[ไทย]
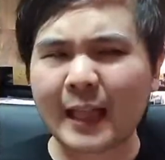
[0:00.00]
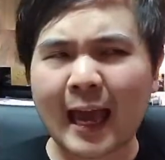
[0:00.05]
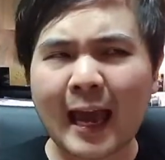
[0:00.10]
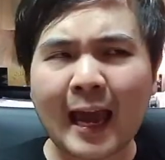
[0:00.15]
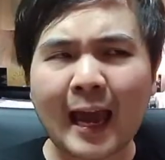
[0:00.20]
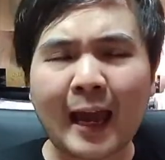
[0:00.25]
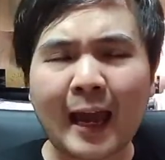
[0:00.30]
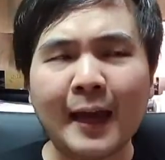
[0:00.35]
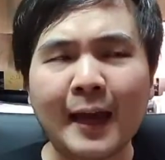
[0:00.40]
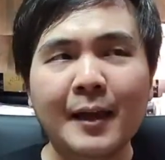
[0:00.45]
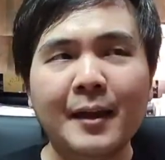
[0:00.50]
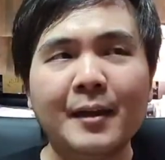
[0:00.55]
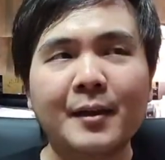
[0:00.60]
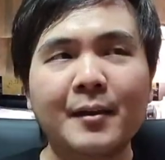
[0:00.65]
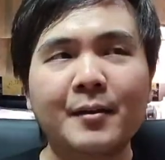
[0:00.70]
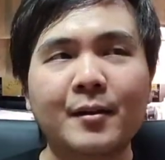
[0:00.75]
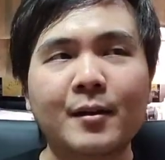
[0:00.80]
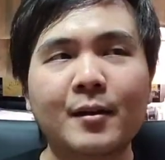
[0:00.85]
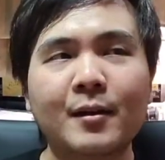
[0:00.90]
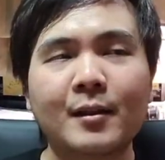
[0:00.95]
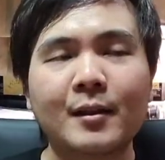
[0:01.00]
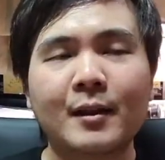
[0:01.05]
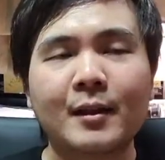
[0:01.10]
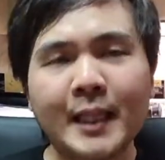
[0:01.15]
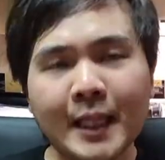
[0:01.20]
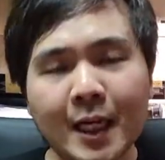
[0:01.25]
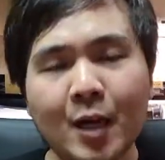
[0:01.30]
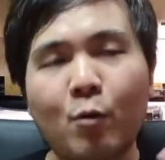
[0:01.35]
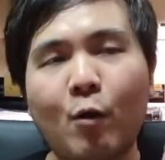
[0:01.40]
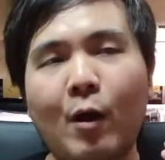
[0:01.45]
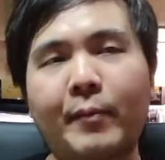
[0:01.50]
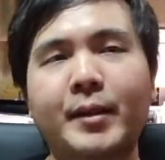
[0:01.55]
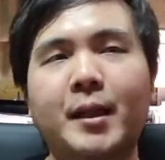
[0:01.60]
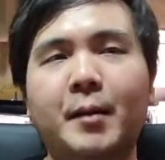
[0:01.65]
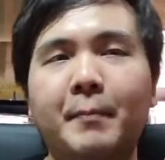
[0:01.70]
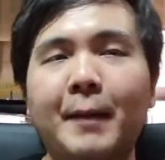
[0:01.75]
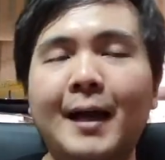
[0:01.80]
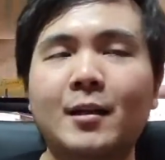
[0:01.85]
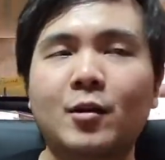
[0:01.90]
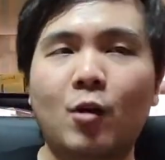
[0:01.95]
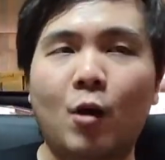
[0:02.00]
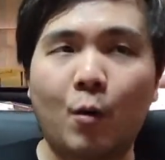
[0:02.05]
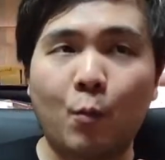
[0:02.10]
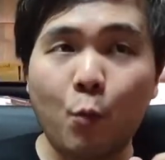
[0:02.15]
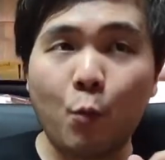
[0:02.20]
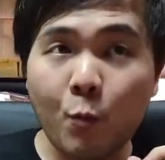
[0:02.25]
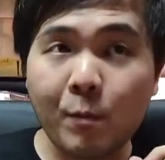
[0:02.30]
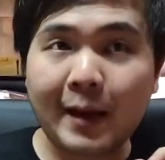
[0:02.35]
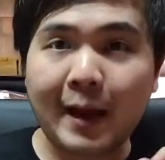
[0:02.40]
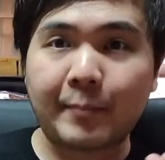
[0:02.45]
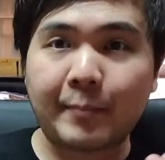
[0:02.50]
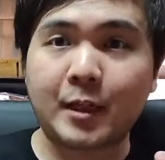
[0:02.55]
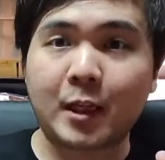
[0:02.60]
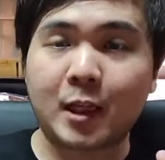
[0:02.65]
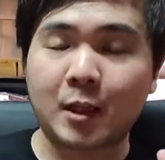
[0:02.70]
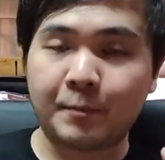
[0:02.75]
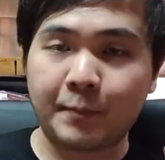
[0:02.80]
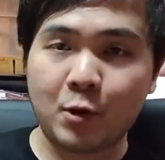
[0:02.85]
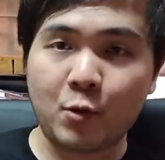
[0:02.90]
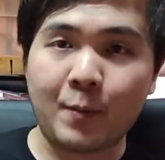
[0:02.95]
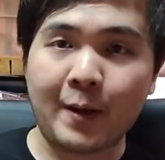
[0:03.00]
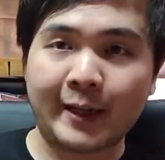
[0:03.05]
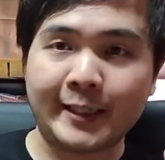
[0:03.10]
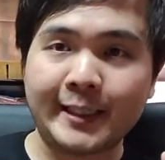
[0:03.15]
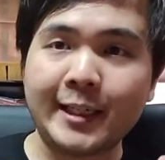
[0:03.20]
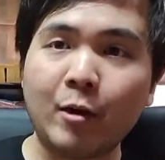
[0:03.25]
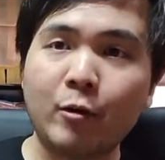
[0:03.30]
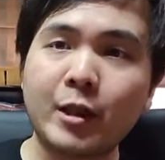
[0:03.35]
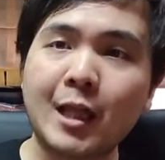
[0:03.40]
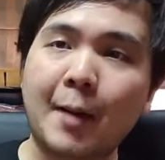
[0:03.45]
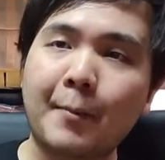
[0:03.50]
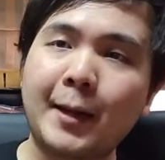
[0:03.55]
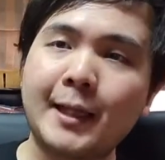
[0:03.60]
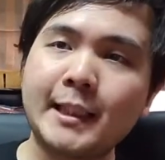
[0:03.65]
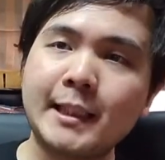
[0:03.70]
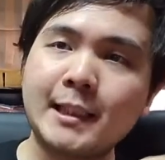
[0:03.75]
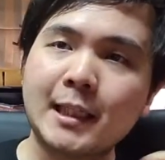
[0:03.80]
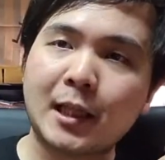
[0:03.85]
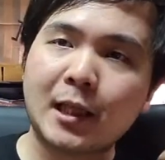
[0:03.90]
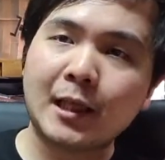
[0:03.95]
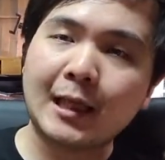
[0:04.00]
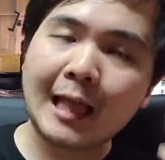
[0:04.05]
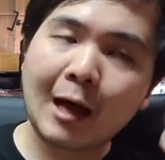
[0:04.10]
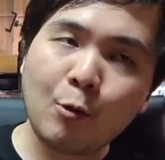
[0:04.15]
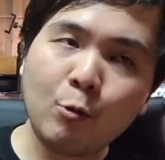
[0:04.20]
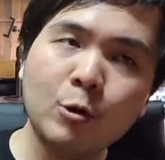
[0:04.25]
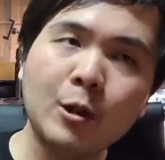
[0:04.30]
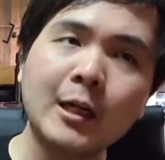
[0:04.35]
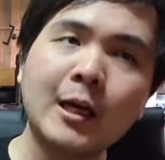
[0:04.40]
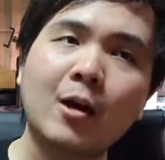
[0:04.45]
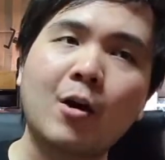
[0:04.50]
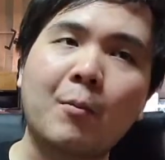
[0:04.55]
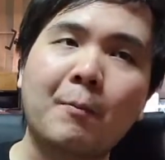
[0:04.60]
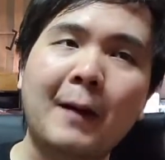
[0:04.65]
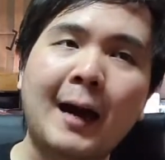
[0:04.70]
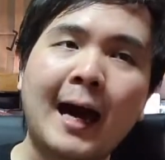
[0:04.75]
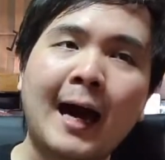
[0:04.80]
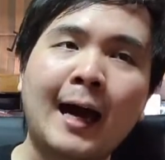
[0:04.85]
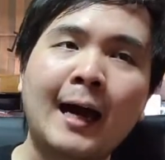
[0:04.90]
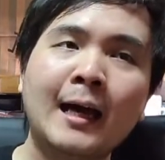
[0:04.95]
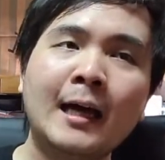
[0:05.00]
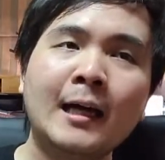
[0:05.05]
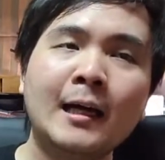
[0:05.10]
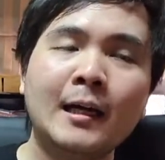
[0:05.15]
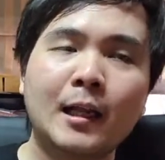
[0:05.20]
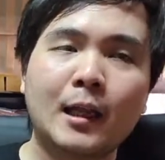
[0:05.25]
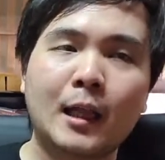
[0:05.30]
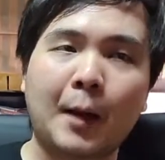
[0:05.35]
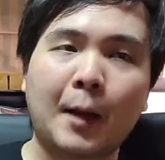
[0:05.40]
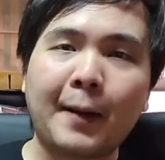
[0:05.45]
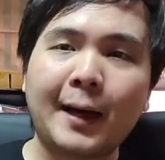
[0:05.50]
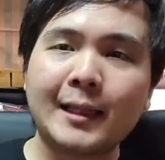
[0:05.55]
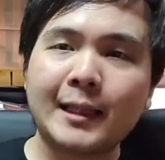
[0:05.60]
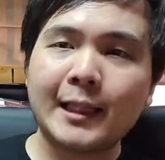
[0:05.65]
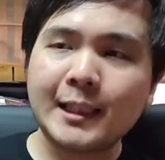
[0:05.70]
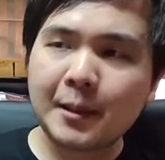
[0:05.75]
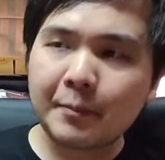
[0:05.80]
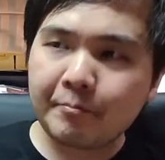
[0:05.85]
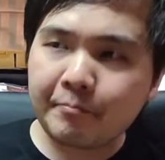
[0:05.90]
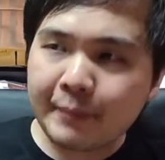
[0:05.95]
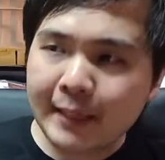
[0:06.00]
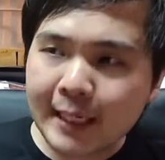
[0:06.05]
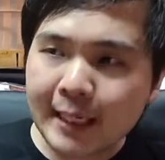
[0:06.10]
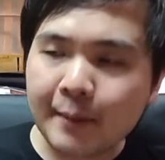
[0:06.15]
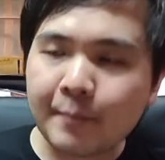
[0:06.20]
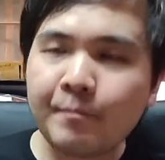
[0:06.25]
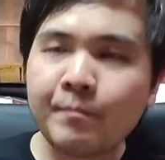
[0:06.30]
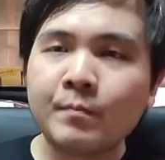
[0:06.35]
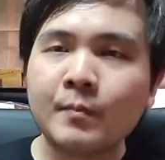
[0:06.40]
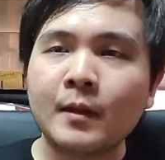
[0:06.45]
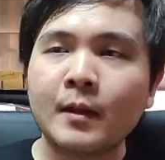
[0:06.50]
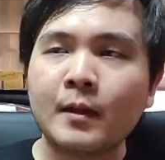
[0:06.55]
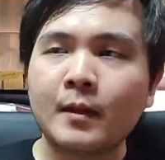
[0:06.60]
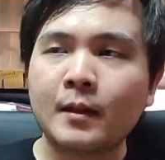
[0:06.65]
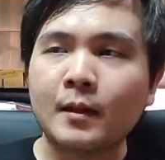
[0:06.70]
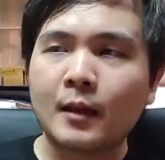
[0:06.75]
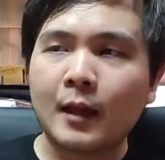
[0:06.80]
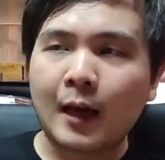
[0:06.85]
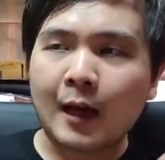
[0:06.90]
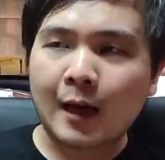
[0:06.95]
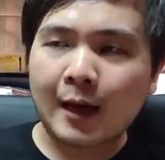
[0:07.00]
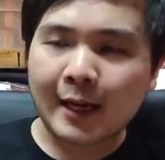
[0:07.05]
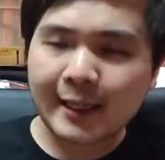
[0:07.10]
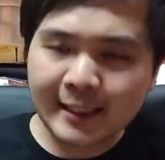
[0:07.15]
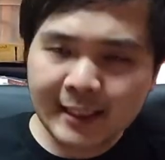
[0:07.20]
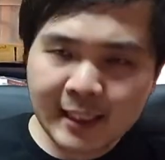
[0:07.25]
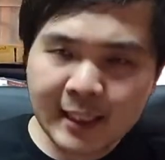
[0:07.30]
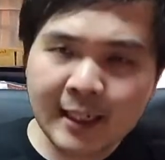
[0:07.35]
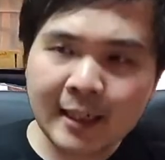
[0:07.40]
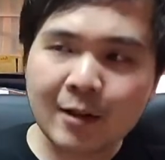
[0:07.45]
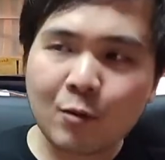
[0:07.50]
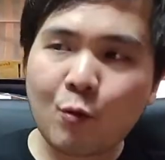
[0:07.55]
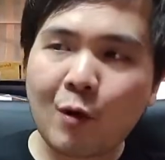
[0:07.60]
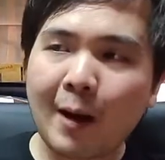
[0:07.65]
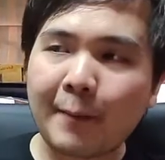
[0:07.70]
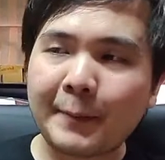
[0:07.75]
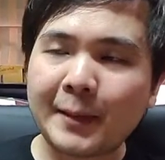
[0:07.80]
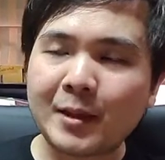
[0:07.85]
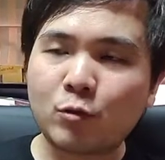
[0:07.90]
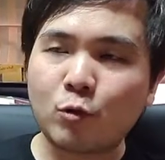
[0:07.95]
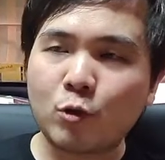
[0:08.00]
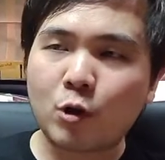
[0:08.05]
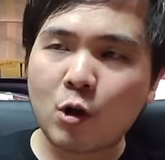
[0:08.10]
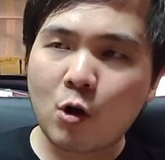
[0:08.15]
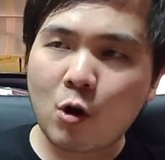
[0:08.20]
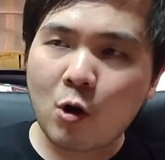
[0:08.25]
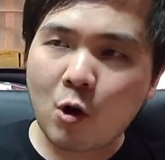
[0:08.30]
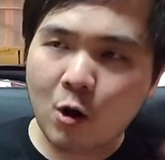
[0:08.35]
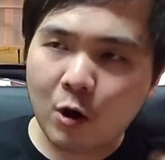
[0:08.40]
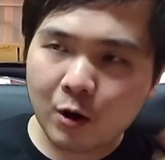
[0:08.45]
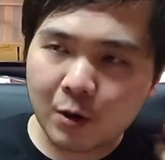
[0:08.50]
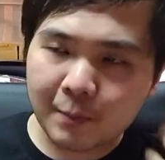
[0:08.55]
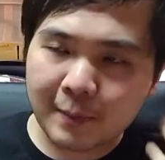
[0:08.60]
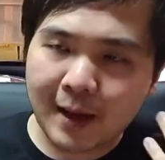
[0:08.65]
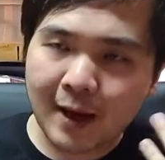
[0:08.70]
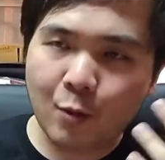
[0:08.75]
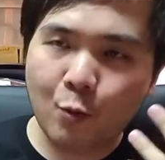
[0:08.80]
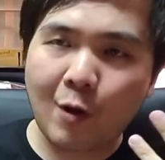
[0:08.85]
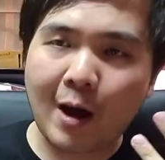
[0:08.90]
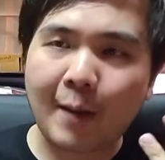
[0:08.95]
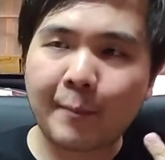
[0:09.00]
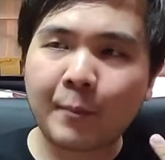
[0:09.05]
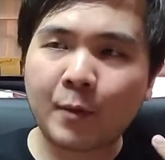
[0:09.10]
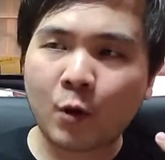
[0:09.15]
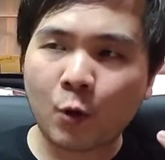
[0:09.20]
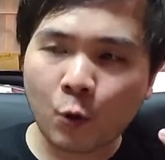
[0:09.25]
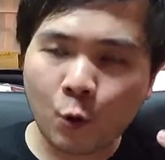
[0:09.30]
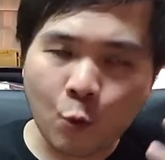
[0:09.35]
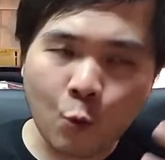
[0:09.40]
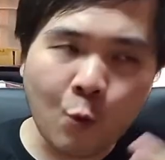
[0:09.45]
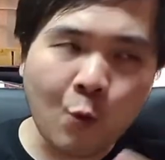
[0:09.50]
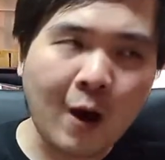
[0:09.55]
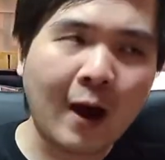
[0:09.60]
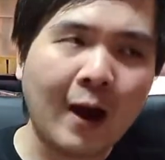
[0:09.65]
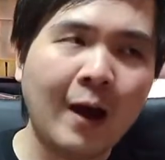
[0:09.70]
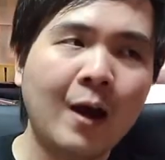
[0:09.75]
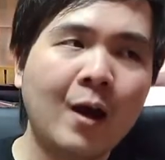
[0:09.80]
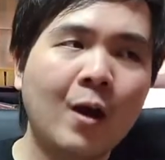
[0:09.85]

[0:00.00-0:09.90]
แต่นี่คือความสามารถของพุ่มกับอย่างสปิลเบิร์กที่เขาสามารถที่จะเล่าเรื่องออกมา สามารถที่จะบีบขยี้ความเป็นตัวละครออกมา ความกลัว